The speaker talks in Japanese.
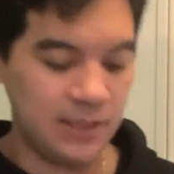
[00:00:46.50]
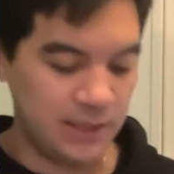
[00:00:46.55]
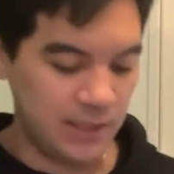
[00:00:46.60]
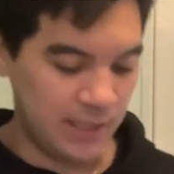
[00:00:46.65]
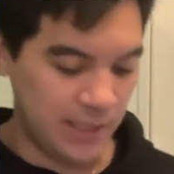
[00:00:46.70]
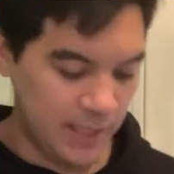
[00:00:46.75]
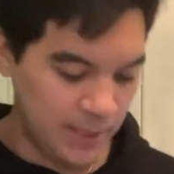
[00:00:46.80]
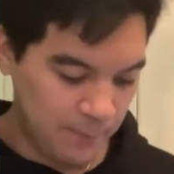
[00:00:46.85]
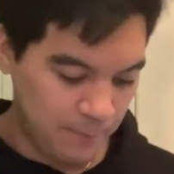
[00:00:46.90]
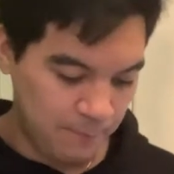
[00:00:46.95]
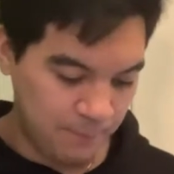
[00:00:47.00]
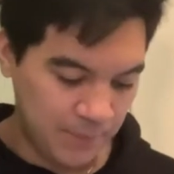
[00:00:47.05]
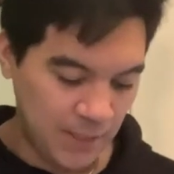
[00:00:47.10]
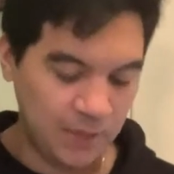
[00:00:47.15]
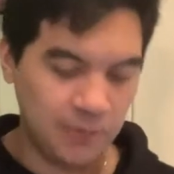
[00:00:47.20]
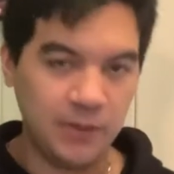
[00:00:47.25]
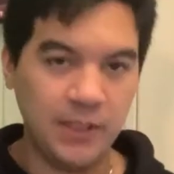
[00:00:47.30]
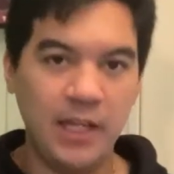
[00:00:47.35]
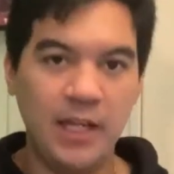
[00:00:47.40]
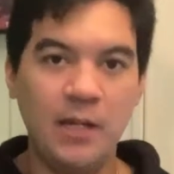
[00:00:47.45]
したね、
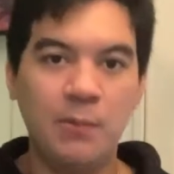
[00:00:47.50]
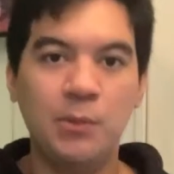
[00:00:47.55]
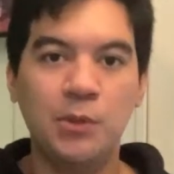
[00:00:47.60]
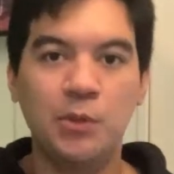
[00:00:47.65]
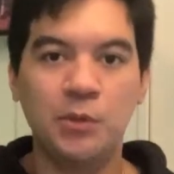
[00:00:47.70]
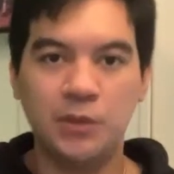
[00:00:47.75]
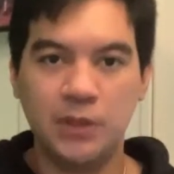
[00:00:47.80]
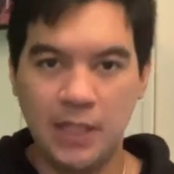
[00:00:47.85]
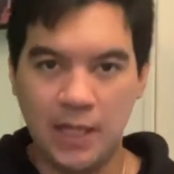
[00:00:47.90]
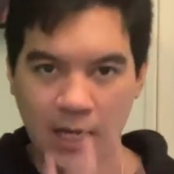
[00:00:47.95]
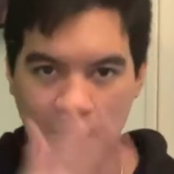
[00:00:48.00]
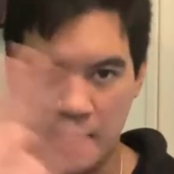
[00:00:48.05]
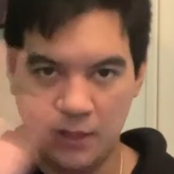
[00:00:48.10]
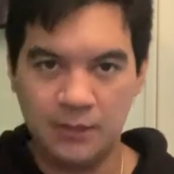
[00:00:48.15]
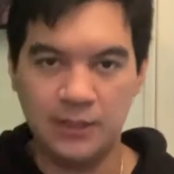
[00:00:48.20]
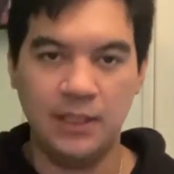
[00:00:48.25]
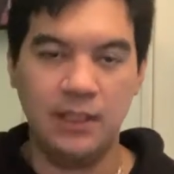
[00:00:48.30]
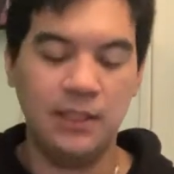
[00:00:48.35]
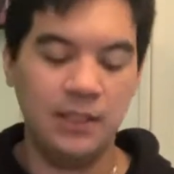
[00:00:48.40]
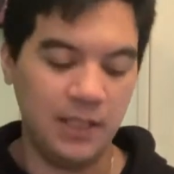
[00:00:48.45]
あの、ネームのさ、あ
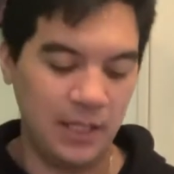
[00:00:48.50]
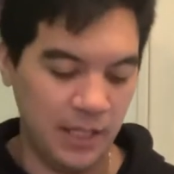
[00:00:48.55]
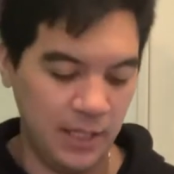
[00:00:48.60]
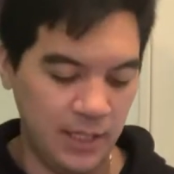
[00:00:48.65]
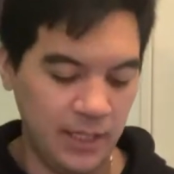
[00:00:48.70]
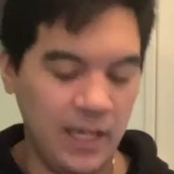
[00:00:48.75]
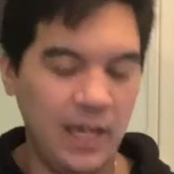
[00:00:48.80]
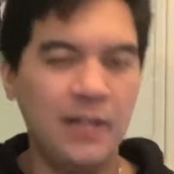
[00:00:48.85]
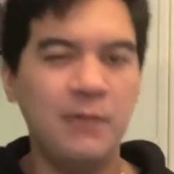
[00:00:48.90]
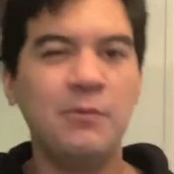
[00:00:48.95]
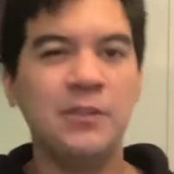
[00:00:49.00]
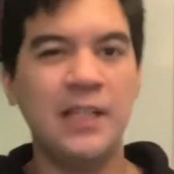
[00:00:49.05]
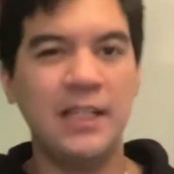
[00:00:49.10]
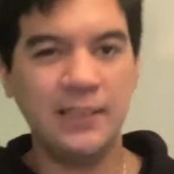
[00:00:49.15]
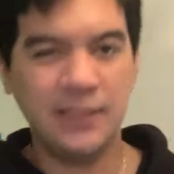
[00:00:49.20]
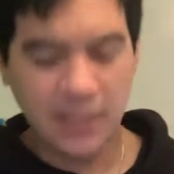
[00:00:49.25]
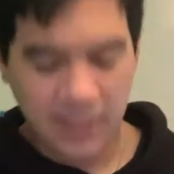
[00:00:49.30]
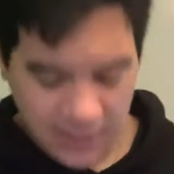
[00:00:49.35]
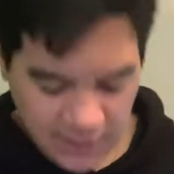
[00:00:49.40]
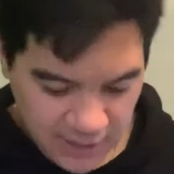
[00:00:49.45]
るじゃん。あれ、あれも出
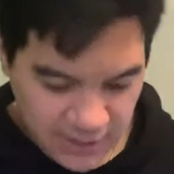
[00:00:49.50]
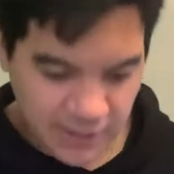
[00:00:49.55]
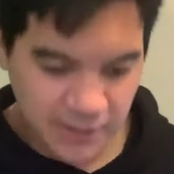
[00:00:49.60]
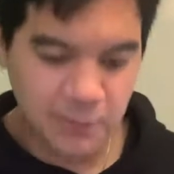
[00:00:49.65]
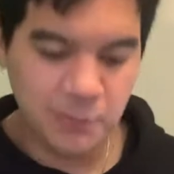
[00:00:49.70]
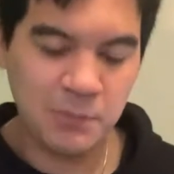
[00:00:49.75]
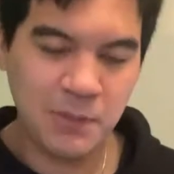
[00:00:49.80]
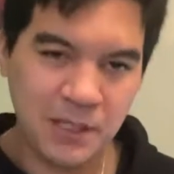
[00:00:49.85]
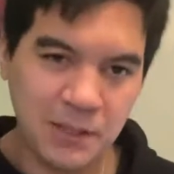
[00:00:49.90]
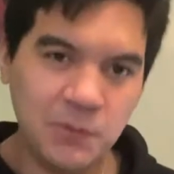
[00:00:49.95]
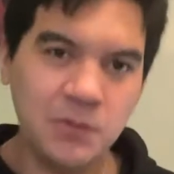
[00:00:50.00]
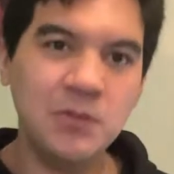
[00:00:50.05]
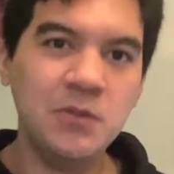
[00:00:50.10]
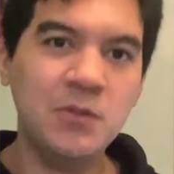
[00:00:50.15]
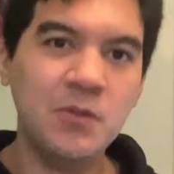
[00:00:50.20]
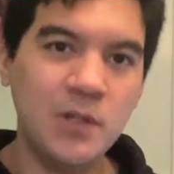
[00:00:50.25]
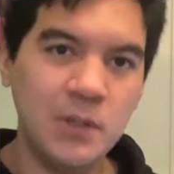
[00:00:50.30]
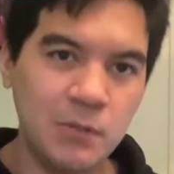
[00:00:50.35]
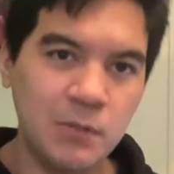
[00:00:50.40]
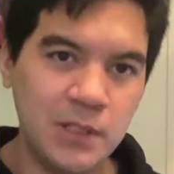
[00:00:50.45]
したかったんだけど、まあ、ほん
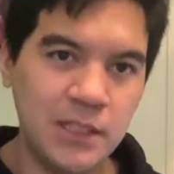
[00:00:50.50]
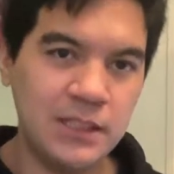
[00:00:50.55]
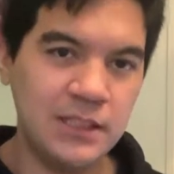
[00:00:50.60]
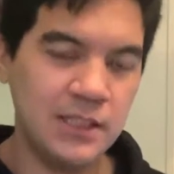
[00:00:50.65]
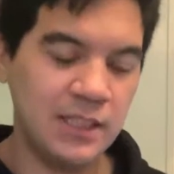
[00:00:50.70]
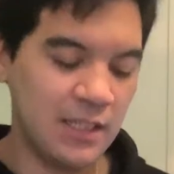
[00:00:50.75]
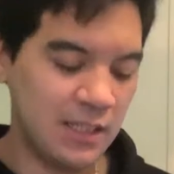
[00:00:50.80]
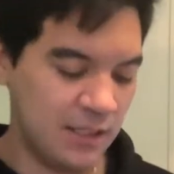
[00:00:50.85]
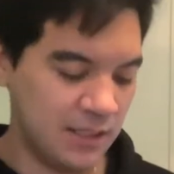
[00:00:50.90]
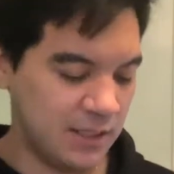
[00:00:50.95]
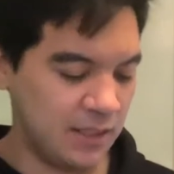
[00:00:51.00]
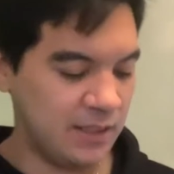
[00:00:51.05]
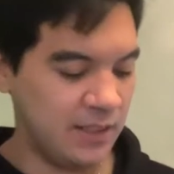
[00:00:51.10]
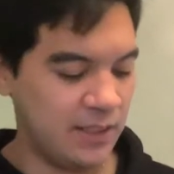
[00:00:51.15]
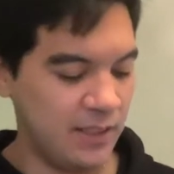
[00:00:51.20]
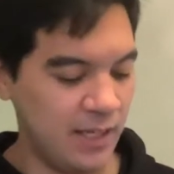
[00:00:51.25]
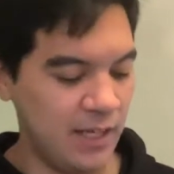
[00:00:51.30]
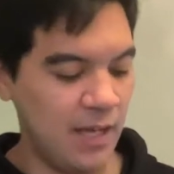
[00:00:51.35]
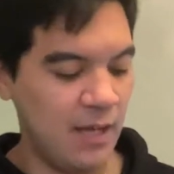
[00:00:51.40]
とこれもね、時間がなくてね、